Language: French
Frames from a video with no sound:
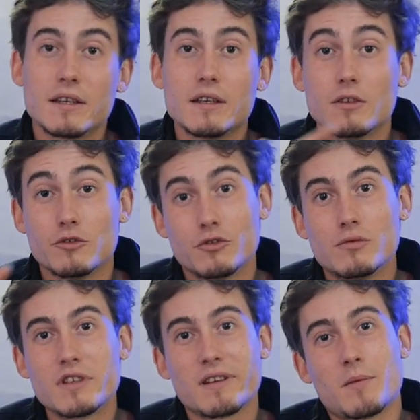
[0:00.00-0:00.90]
et euh, du
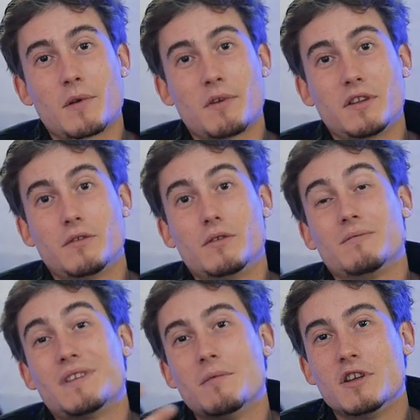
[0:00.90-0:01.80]
coup, ça va permettre
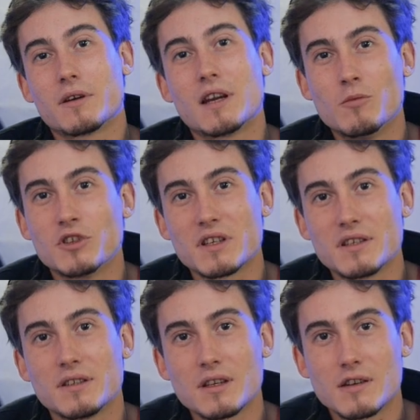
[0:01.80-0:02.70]
d'améliorer la
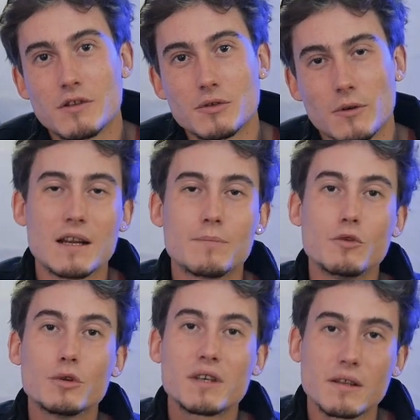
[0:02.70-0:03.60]
motricité de la voiture. Les
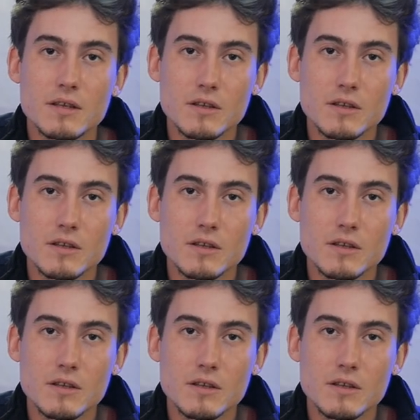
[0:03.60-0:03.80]
pneus 4